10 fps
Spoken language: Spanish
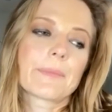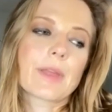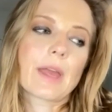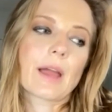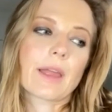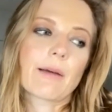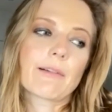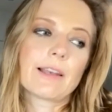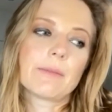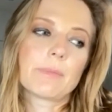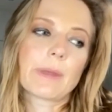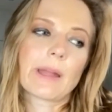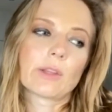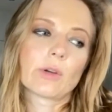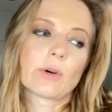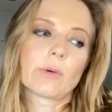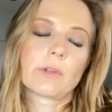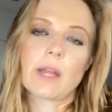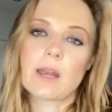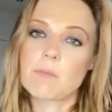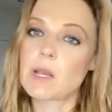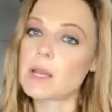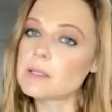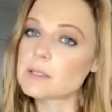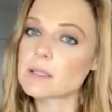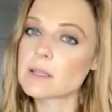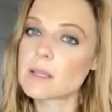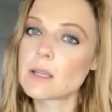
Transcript: que acaba limpiando crímenes